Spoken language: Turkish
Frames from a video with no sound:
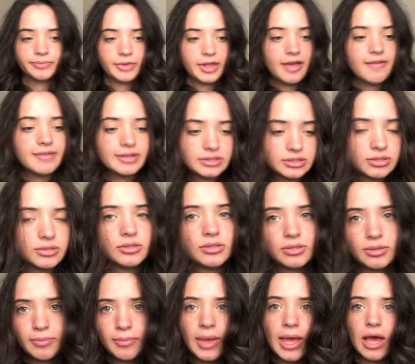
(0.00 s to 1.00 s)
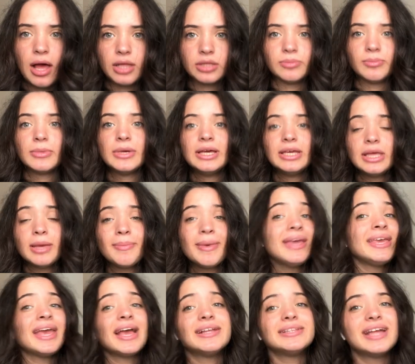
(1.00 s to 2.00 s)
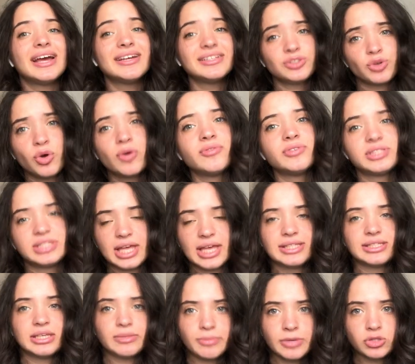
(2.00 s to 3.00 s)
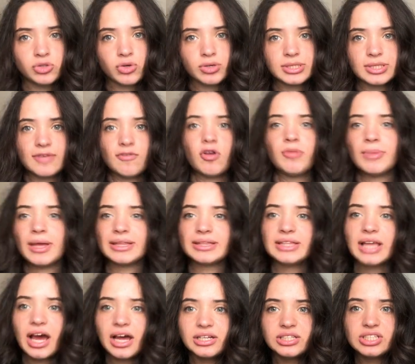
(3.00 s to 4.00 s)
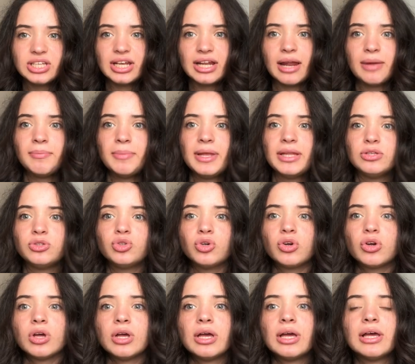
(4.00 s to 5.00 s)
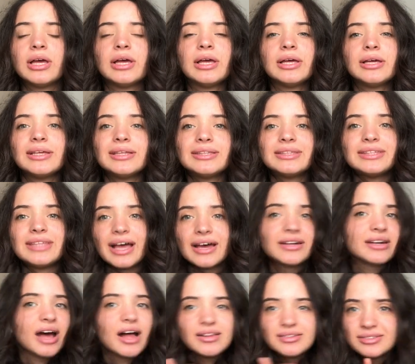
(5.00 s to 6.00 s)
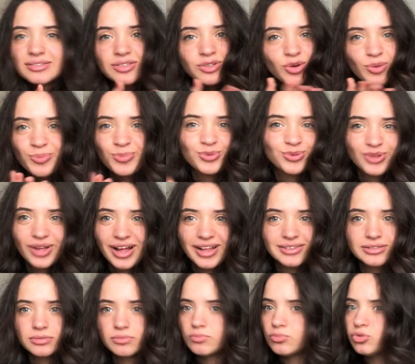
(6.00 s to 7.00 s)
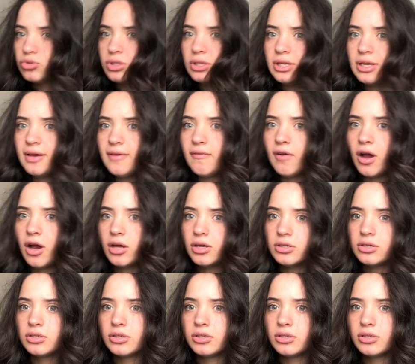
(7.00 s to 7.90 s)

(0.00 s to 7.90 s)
Evet. M aldım. Ya ben yani de her şey oversize giymeyi çok seviyorum. Yani dar şeyler beni çok daraltıyor, bunalt. Burada ne var?